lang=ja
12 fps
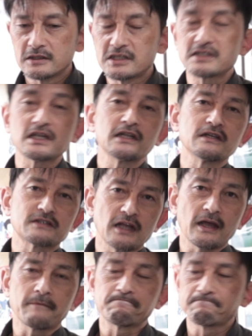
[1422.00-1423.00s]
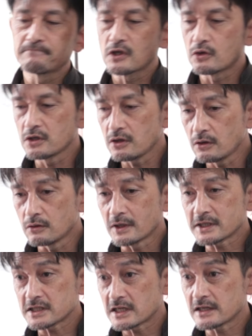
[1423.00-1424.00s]
実際ですね、これを
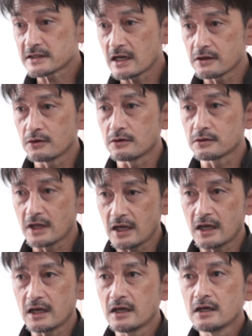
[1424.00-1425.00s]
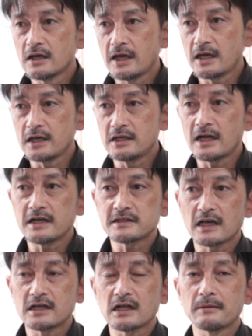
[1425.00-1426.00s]
私が作業で依頼
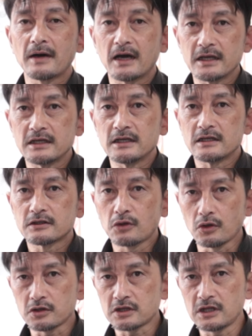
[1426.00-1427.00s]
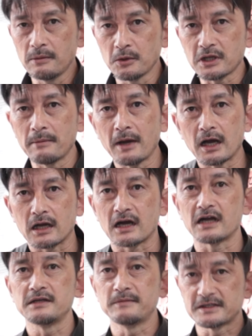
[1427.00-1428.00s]
された場合、とっても手間がか
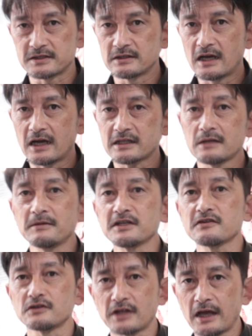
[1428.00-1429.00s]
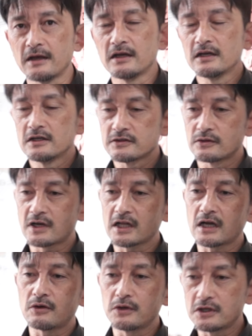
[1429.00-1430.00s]
かります。当たり前ですよね。その
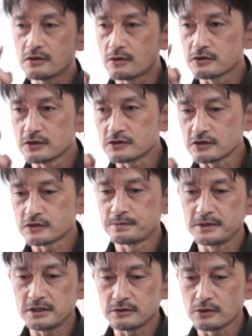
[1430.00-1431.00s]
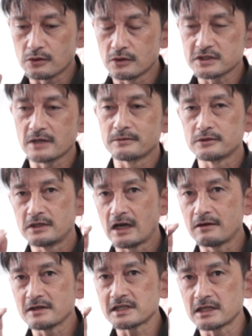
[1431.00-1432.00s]
カラーを1個ずつスプリングの交差分に
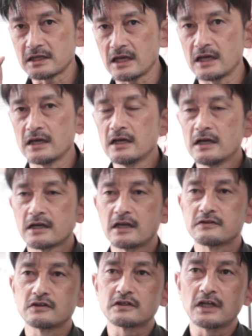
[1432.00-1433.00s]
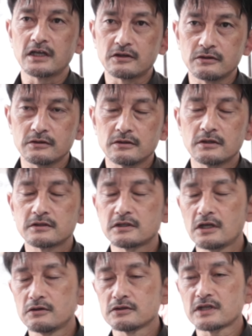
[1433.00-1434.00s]
合わせて削っていくっ
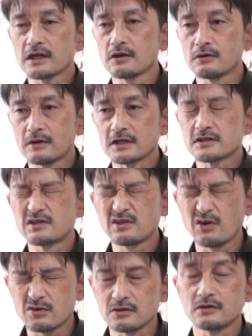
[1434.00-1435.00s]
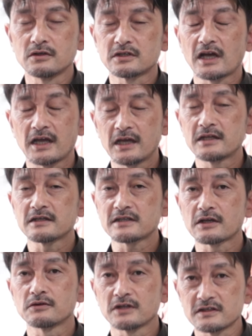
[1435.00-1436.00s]
ていう作業はすごく大変な
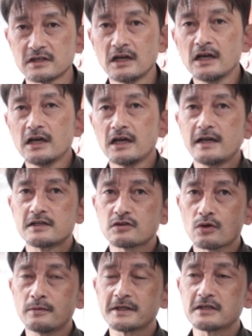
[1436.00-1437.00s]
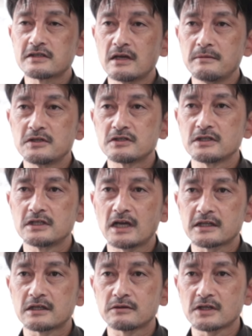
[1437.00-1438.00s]
作業です。そこまで精密に
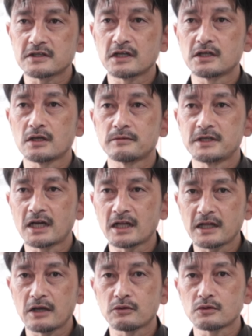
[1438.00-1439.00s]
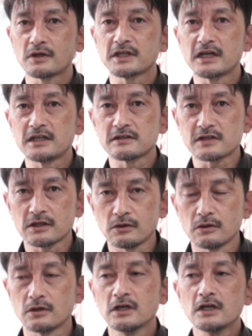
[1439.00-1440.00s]
やってくださいと言えばやらないことはないですけ
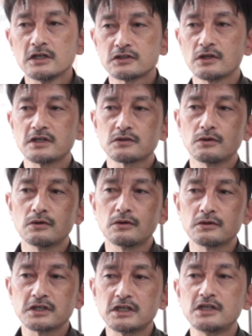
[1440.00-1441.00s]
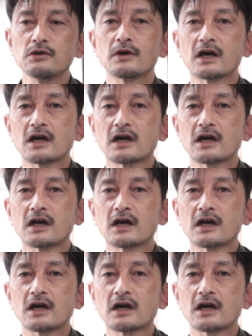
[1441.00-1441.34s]
ど、それ相応に費用